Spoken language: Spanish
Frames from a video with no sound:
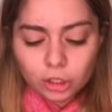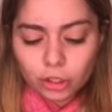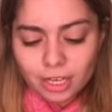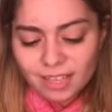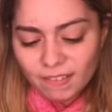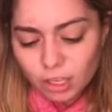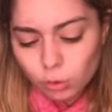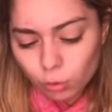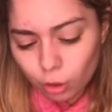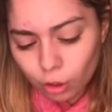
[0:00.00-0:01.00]
Yo les había
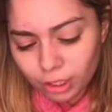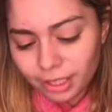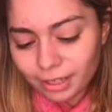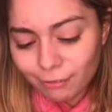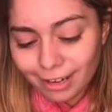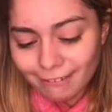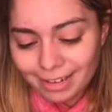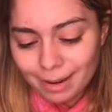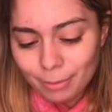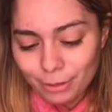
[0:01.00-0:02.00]
hecho un haul del
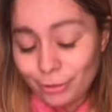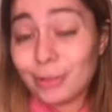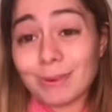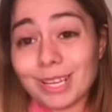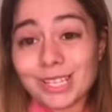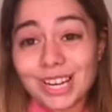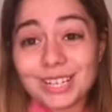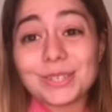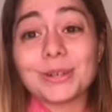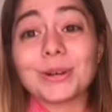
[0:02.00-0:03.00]
Falabella, pero no de
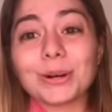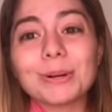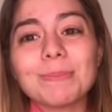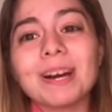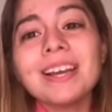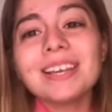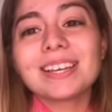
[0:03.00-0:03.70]
maquillaje, sino de ropa,